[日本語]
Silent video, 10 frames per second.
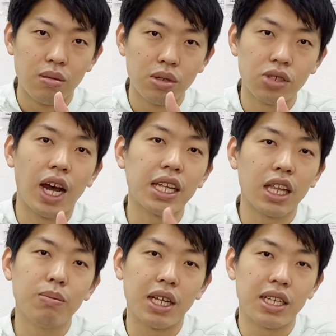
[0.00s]
もしくは
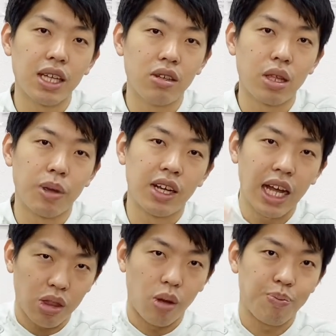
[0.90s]
温めて膝の痛み
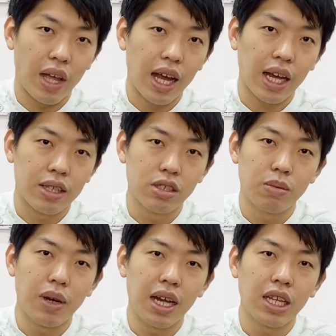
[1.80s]
がガッと悪化す
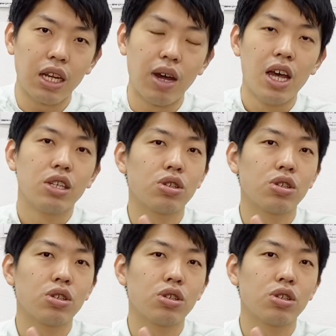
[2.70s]
る場合っていうのは、